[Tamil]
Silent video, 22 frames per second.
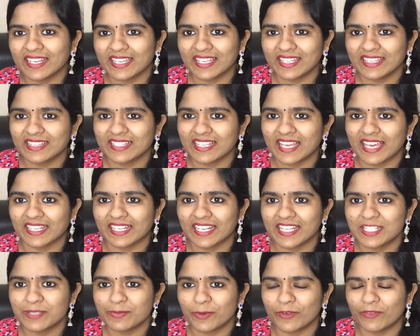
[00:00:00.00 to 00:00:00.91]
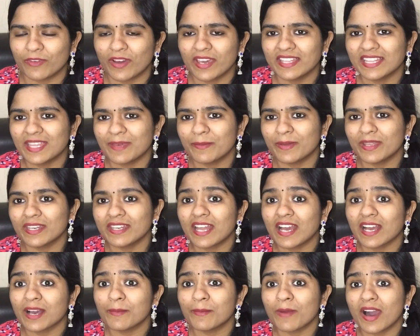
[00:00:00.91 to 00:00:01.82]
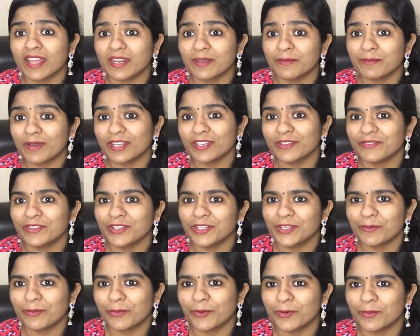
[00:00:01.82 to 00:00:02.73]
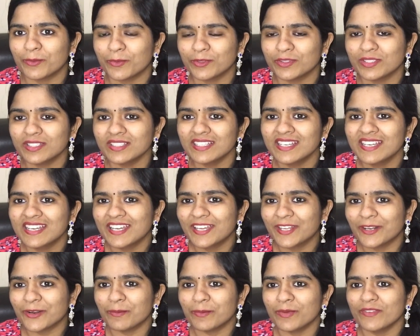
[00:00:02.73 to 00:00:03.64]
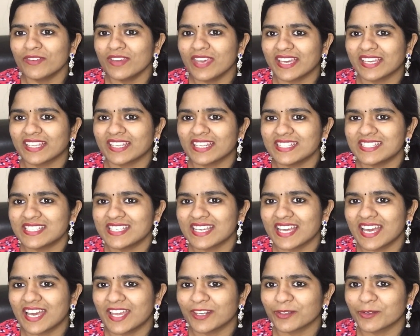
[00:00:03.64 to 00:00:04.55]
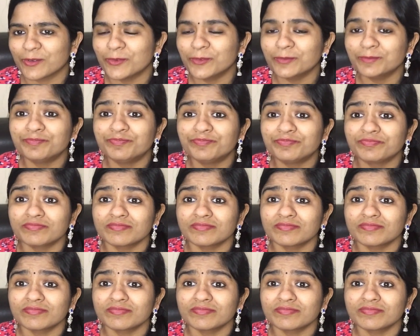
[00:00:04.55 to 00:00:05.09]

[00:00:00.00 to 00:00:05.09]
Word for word: எனக்கு என்கரேஜ் பண்ணுவான் இதே மாதிரி நாங்கள் மாறி மாறி வீடியோ போடும்போது ரொம்பவே என்கரேஜிங்காக இருக்கும்